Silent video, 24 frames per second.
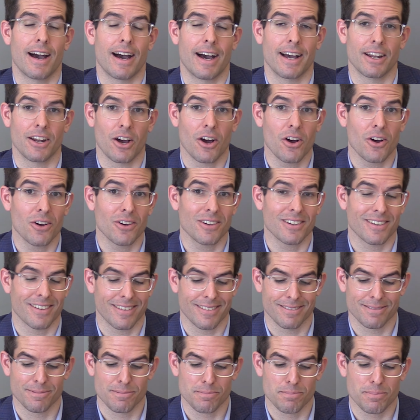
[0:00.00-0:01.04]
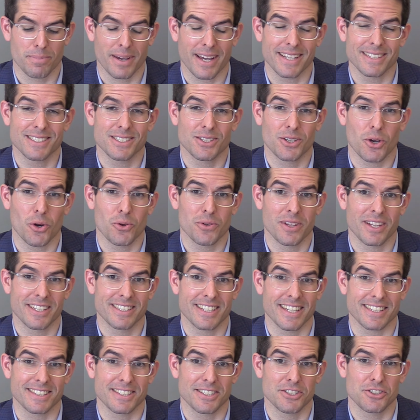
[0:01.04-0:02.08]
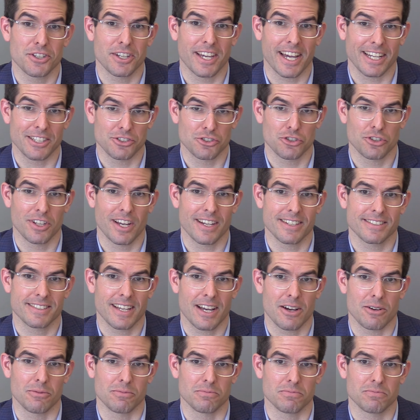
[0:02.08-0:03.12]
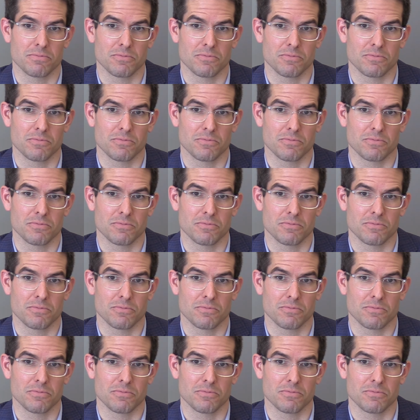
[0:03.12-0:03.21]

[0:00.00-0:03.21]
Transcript: Alors, pratiquons un exercice de gratitude ensemble.